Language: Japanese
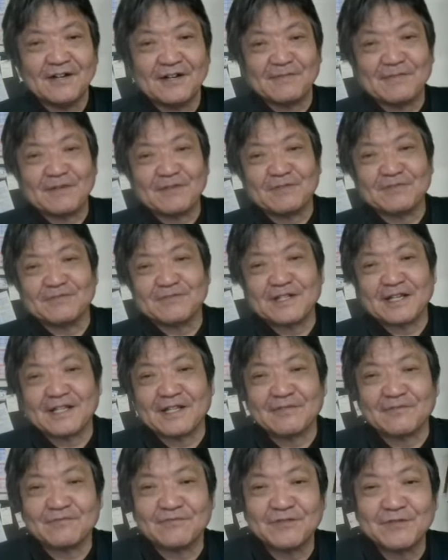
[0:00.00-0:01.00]
今の
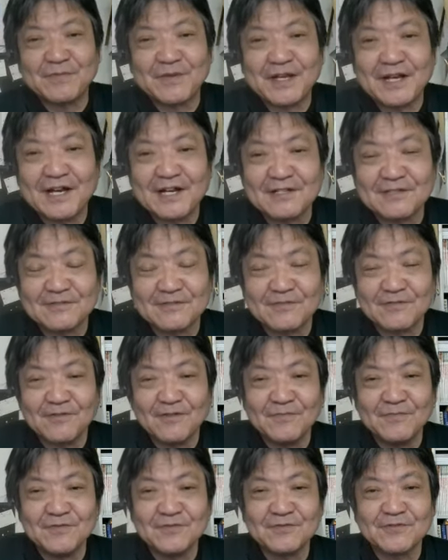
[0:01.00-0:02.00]
ウクライナのクリミア半島
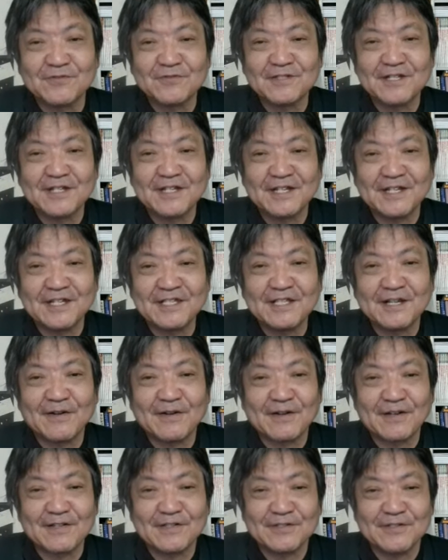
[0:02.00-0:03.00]
を分取っに行った
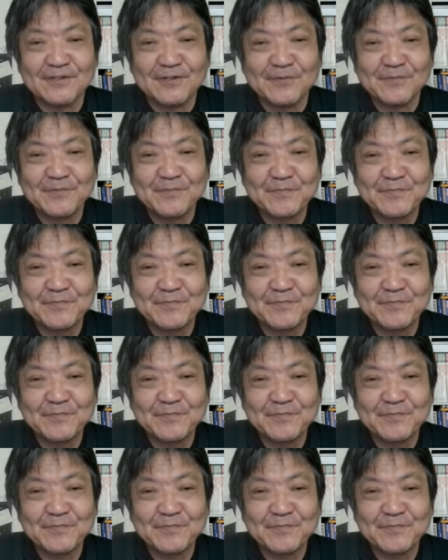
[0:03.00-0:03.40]
わけですよ